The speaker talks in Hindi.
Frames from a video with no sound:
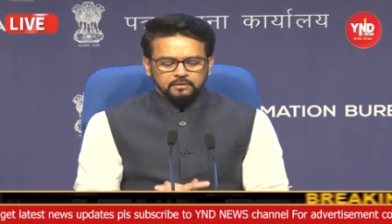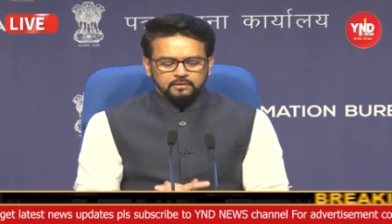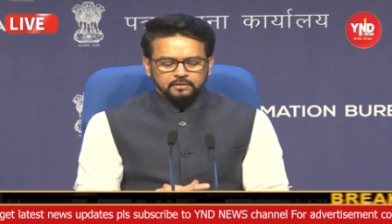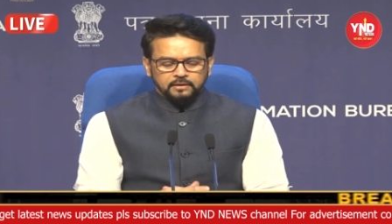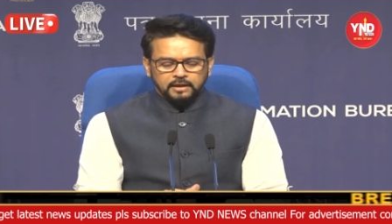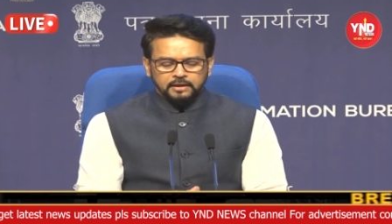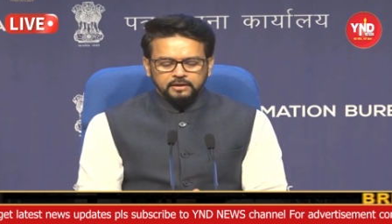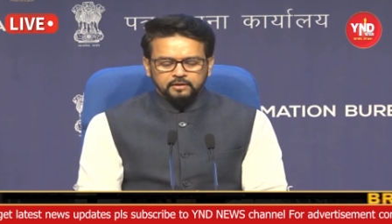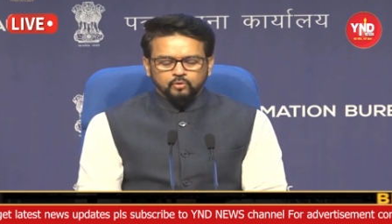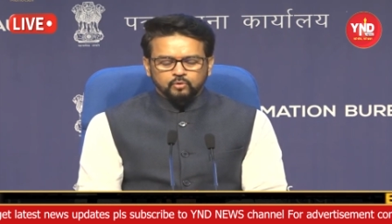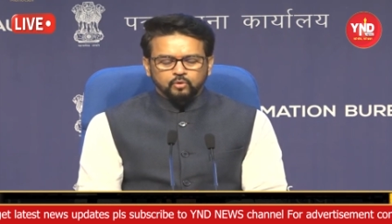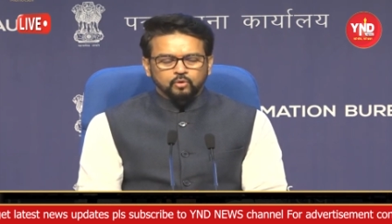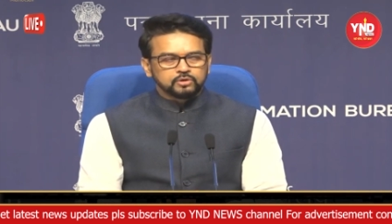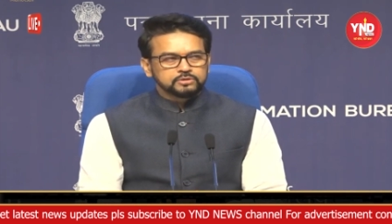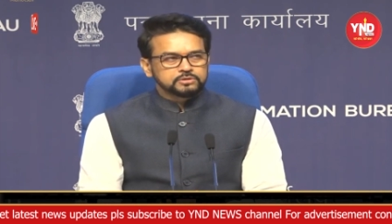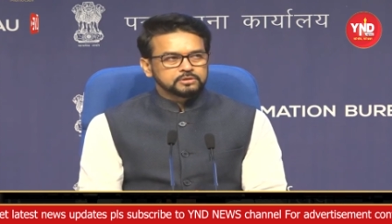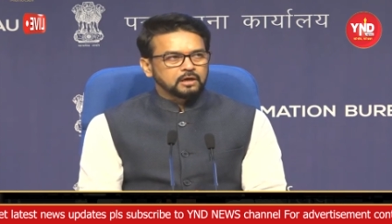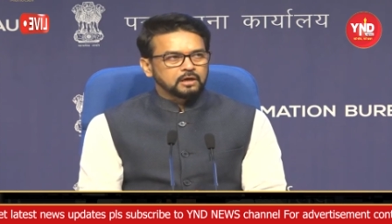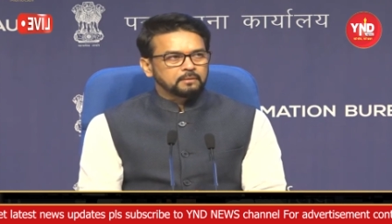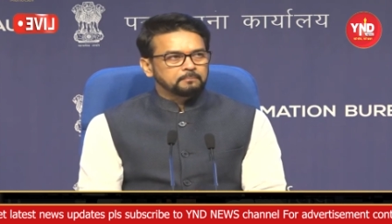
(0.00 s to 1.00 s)
नई
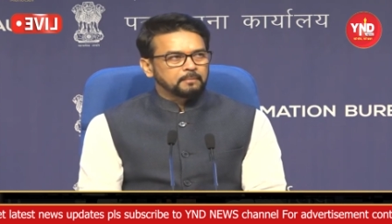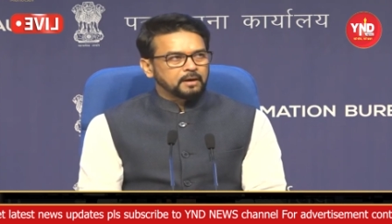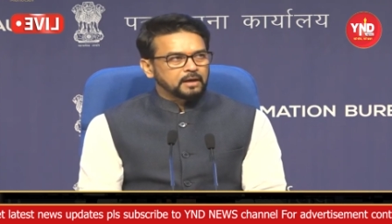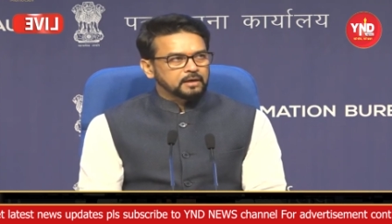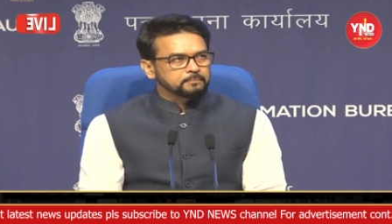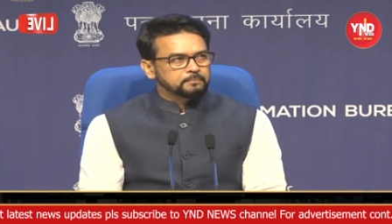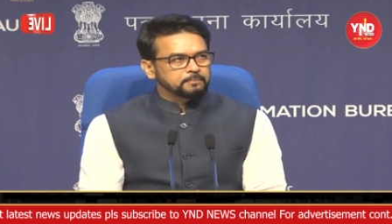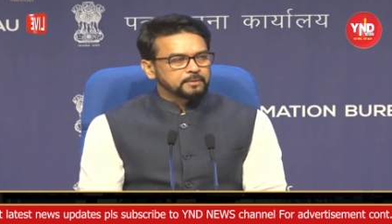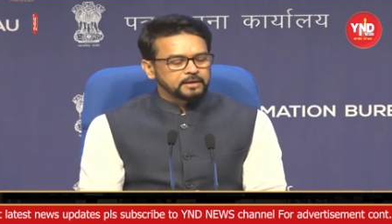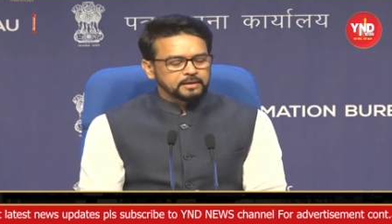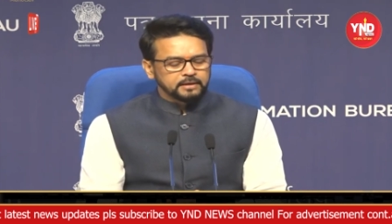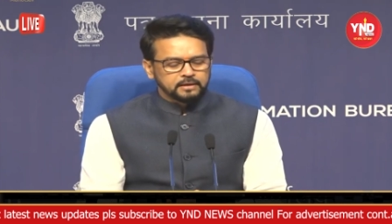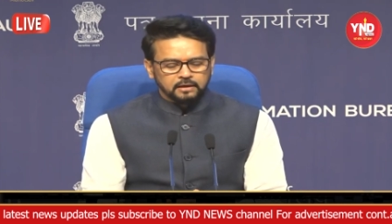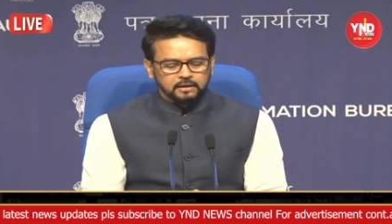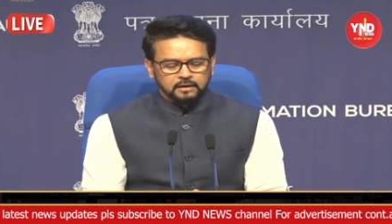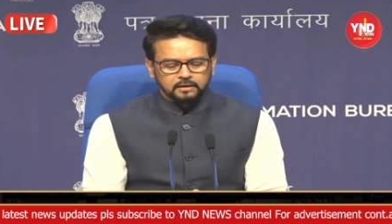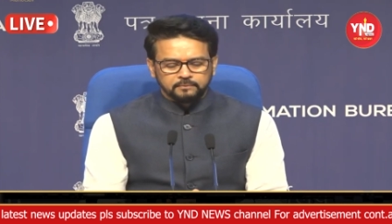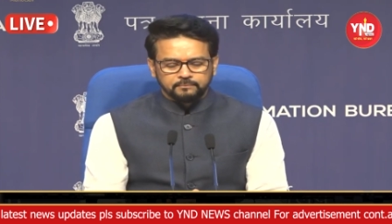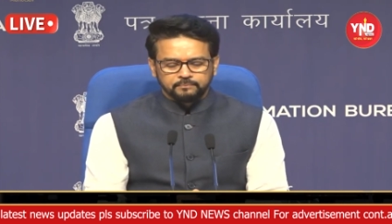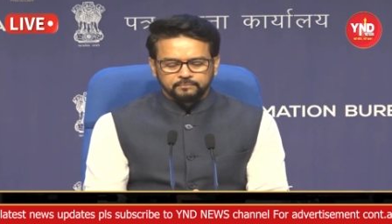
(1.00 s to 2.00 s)
खोज का मार्ग बनेगा
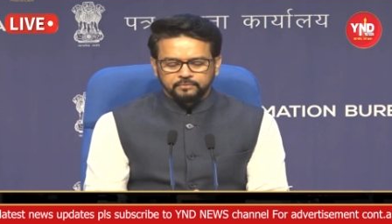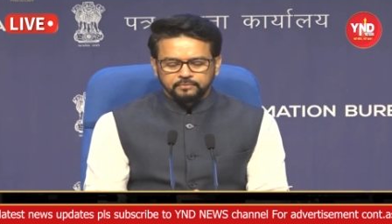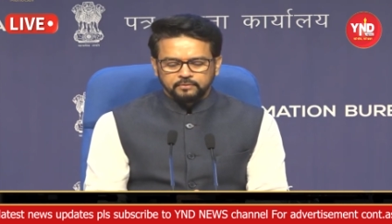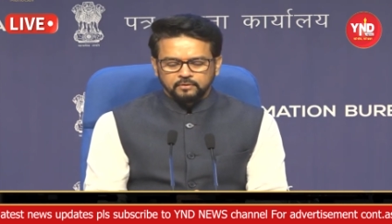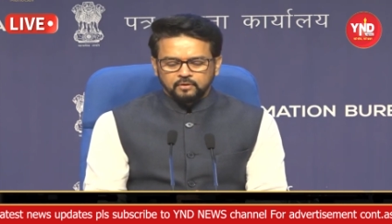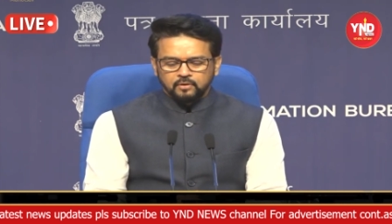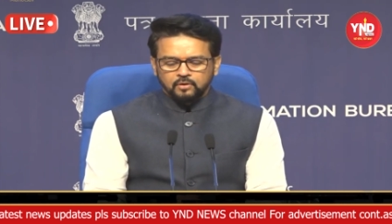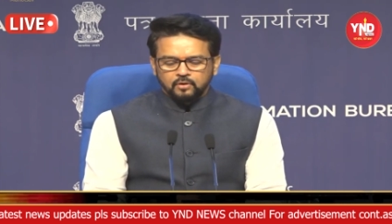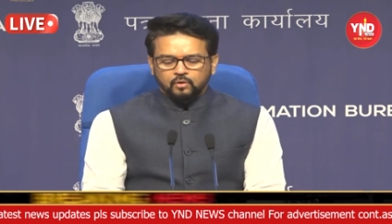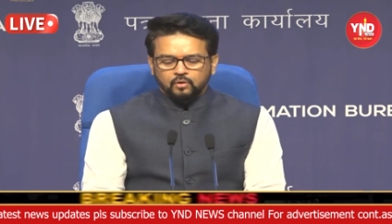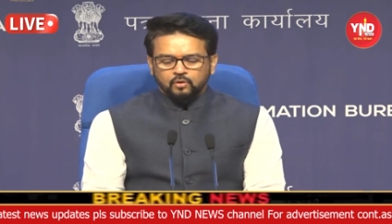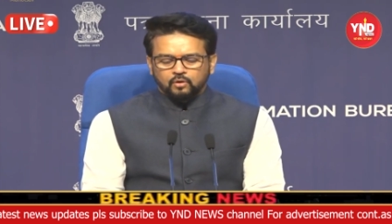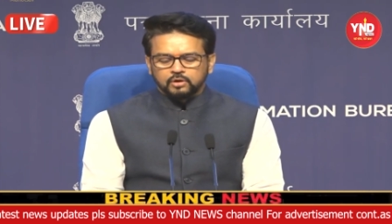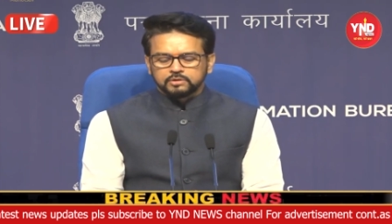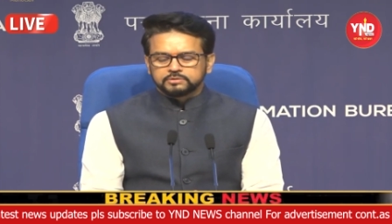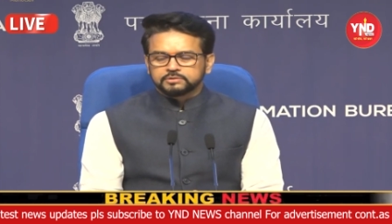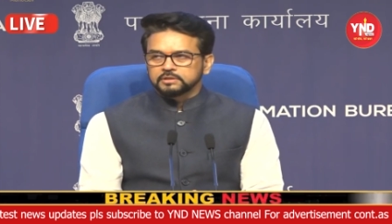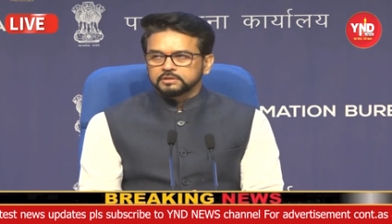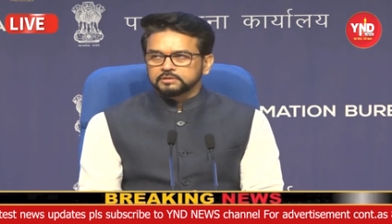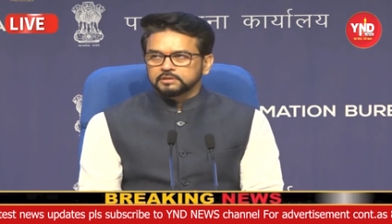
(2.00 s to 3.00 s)
और
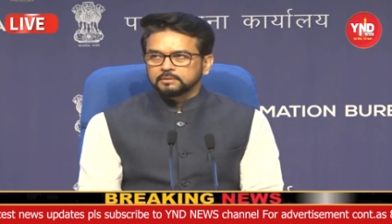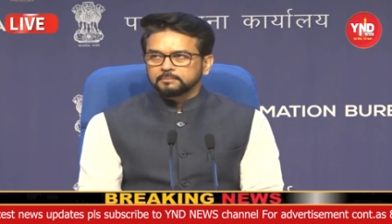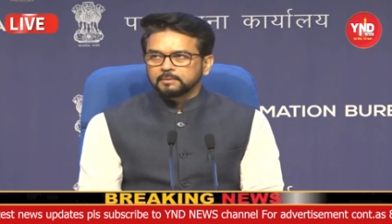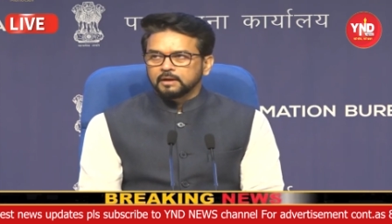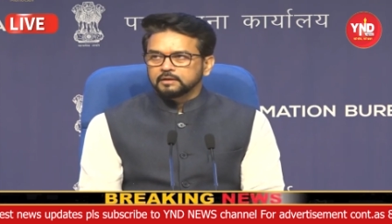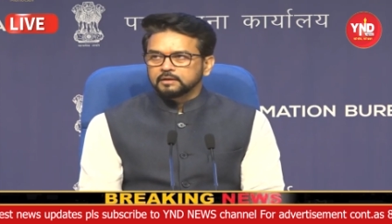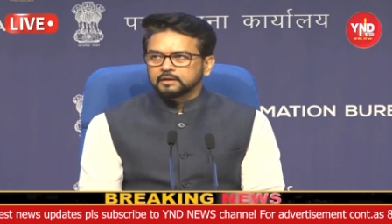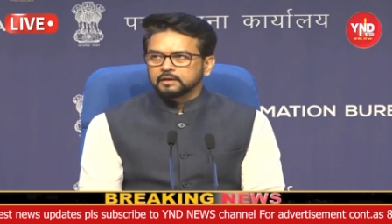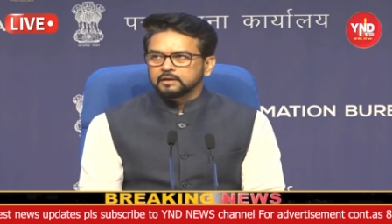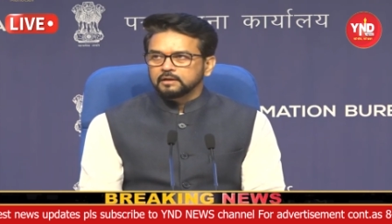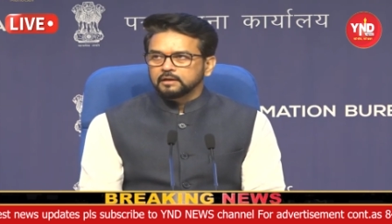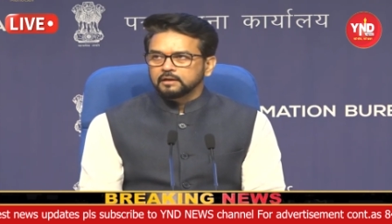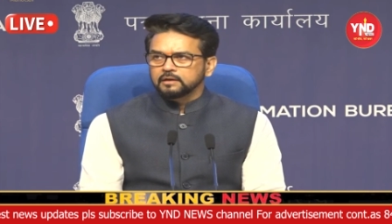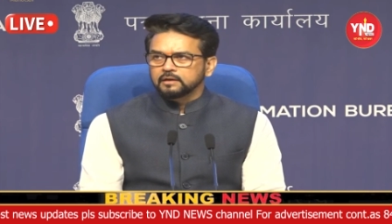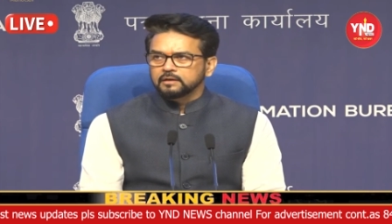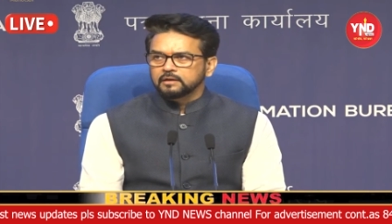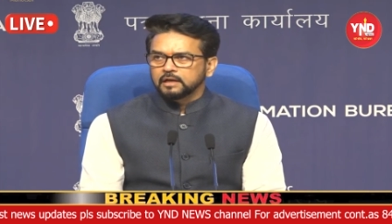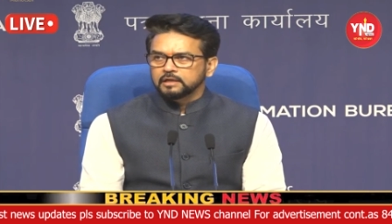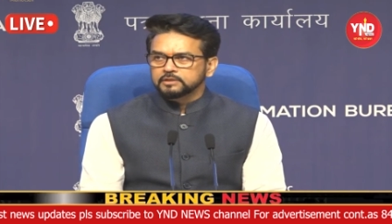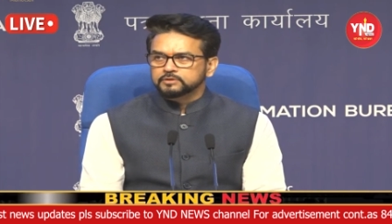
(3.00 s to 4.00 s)
चंद्रमा के
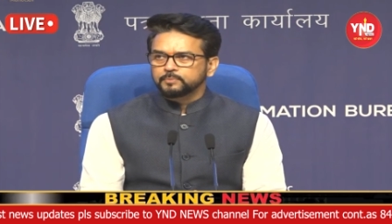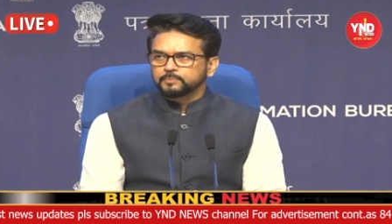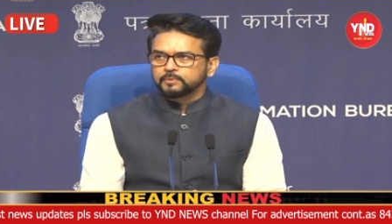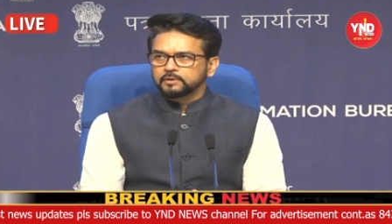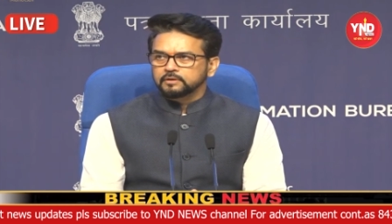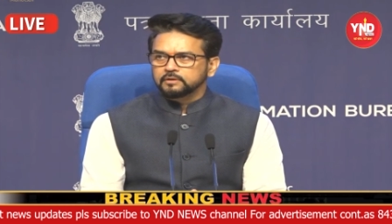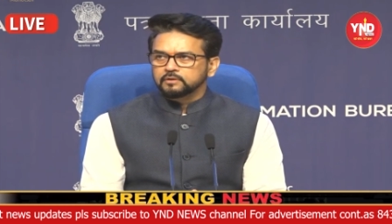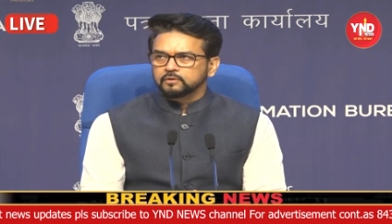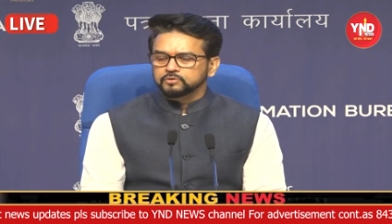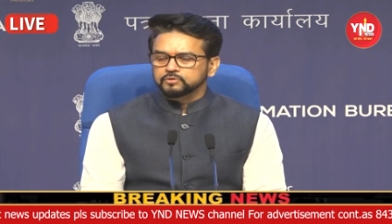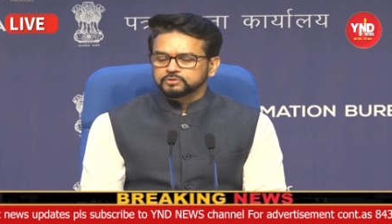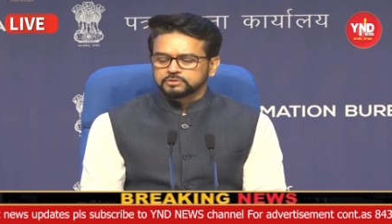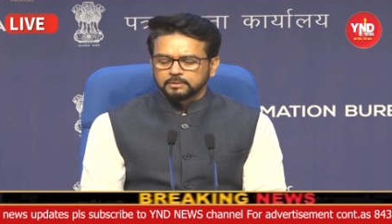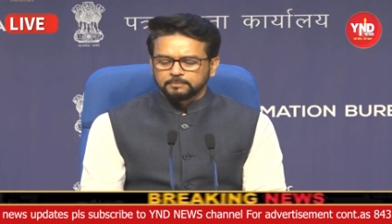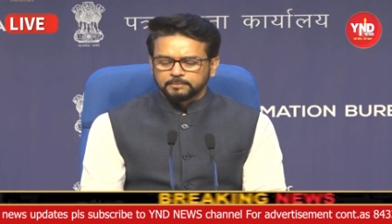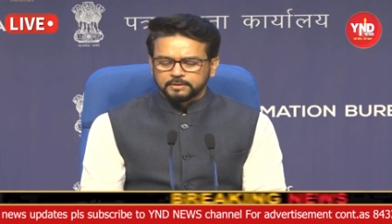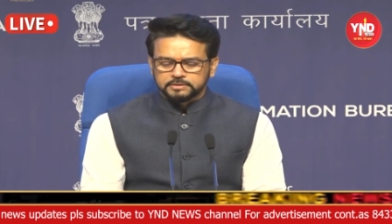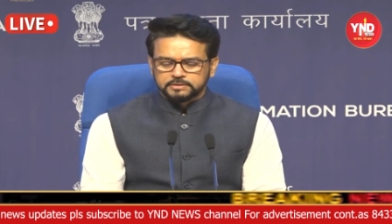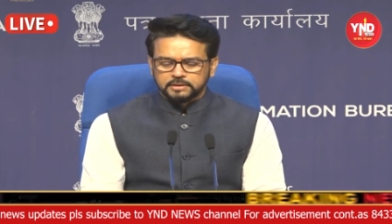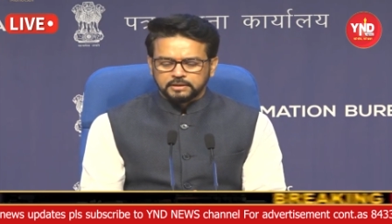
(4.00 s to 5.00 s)
रहस्य को
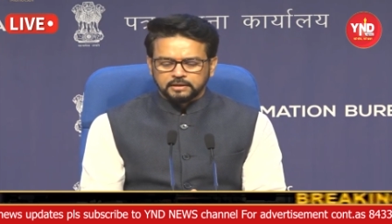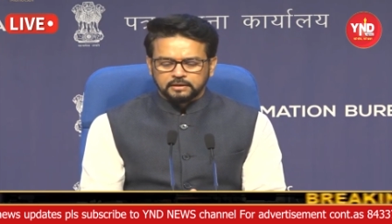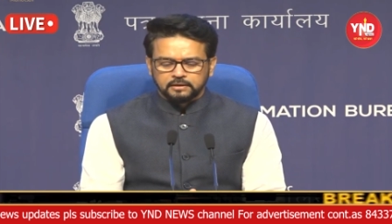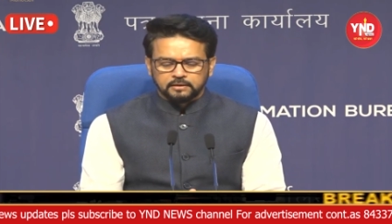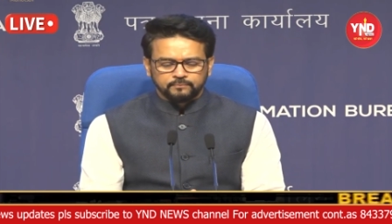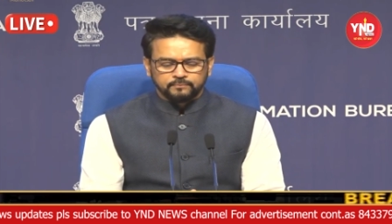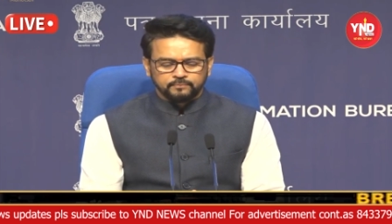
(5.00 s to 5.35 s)
समझने